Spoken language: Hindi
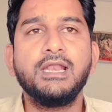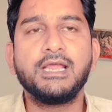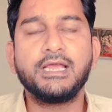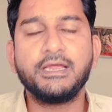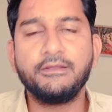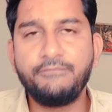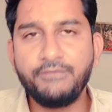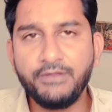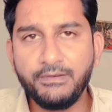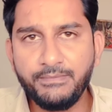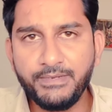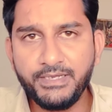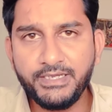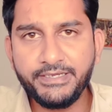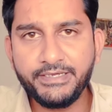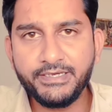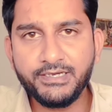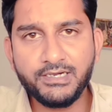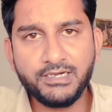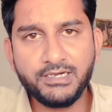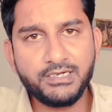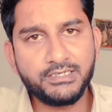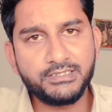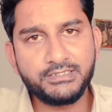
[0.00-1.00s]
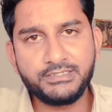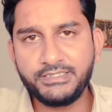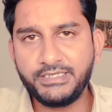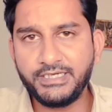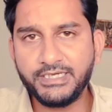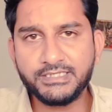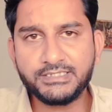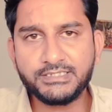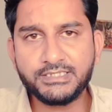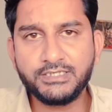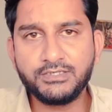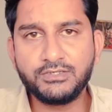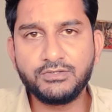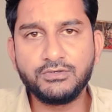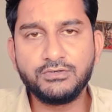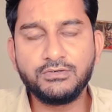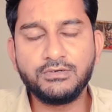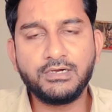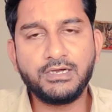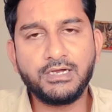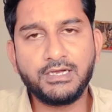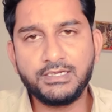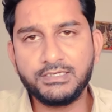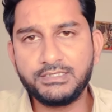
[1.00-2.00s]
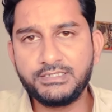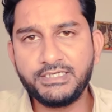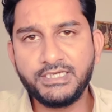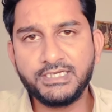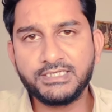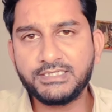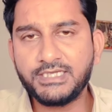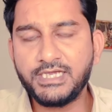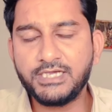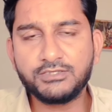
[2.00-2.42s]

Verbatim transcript: लेकिन फिर भी जी के दो जी